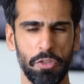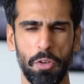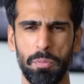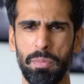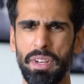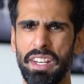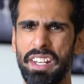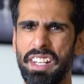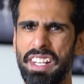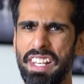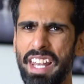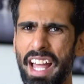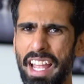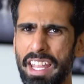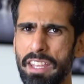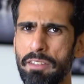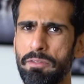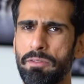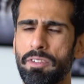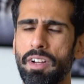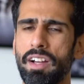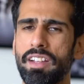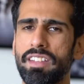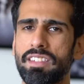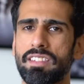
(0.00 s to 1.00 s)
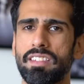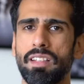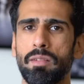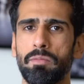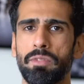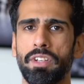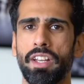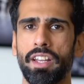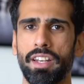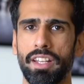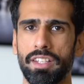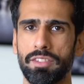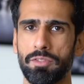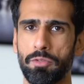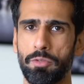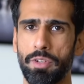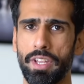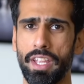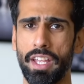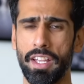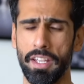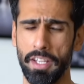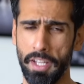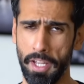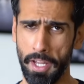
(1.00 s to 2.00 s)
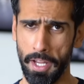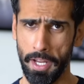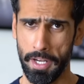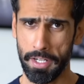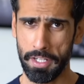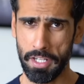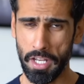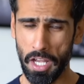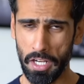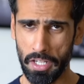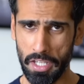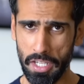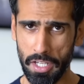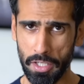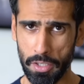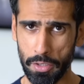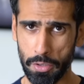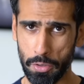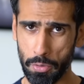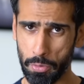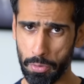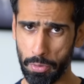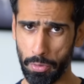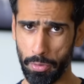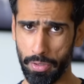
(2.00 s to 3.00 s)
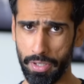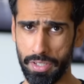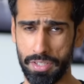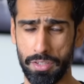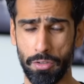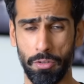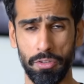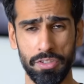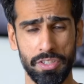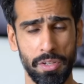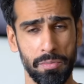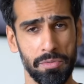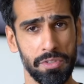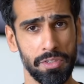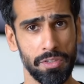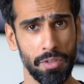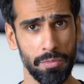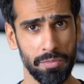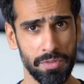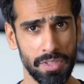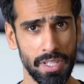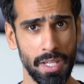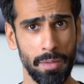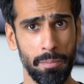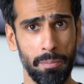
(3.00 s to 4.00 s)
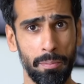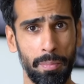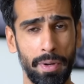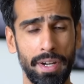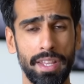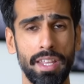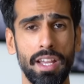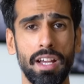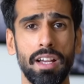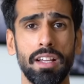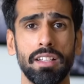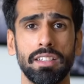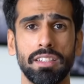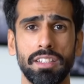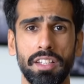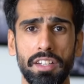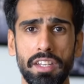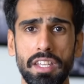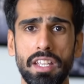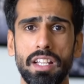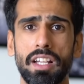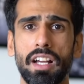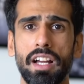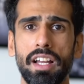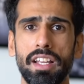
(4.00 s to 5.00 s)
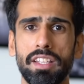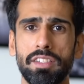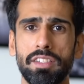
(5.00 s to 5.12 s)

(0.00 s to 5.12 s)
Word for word: को अपने लाइफ का हिस्सा बनाना ज़रूरी है ना कि एक टू डू लिस्ट और जब सबसे बढ़िया तरीका है